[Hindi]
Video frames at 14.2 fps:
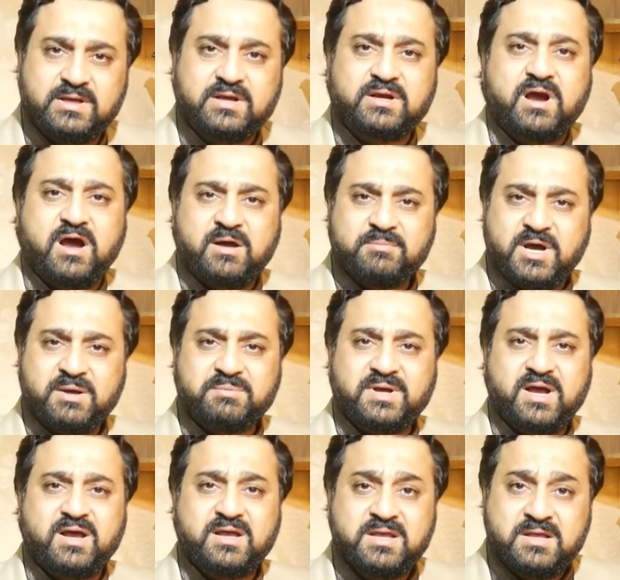काम
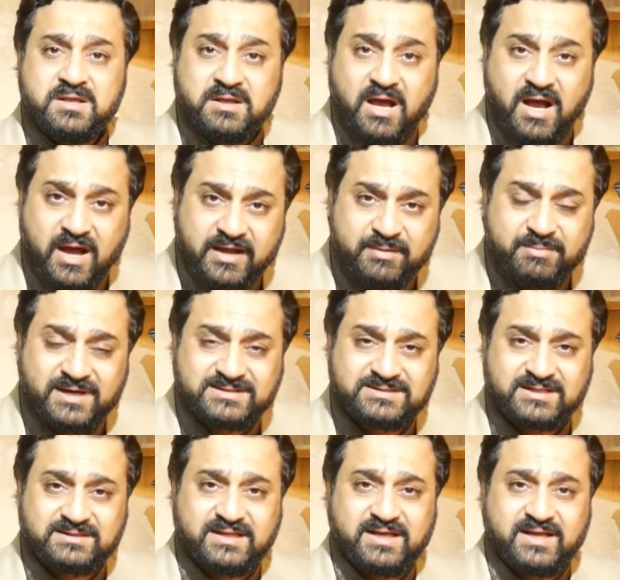आपका आगे बढ़
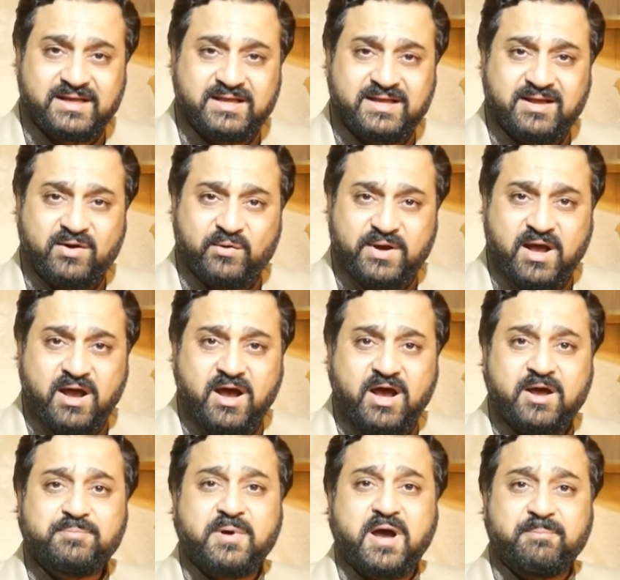सकता है और
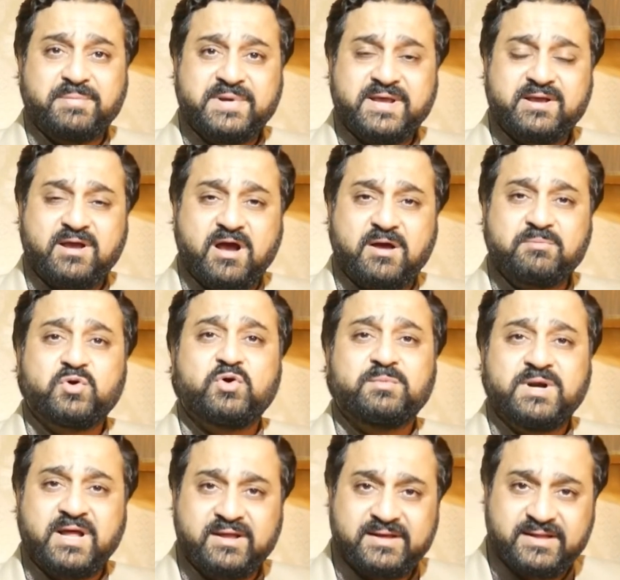आप अपने काम को
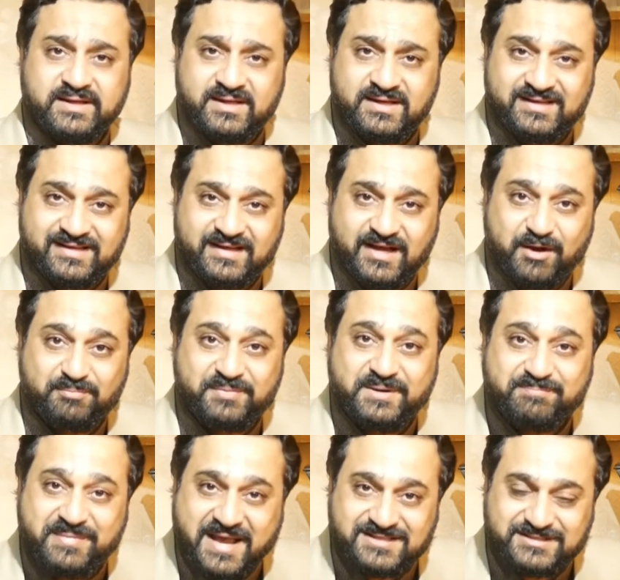बढ़ाने के लिए अपने
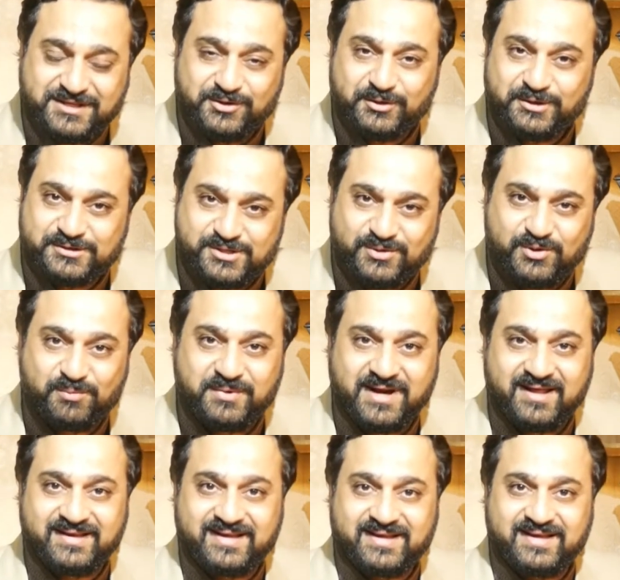पैसे और रिज़ को
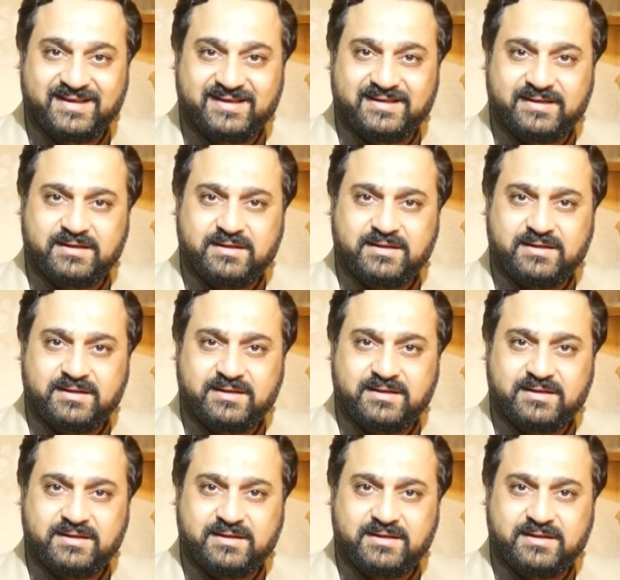बढ़ाने के लिए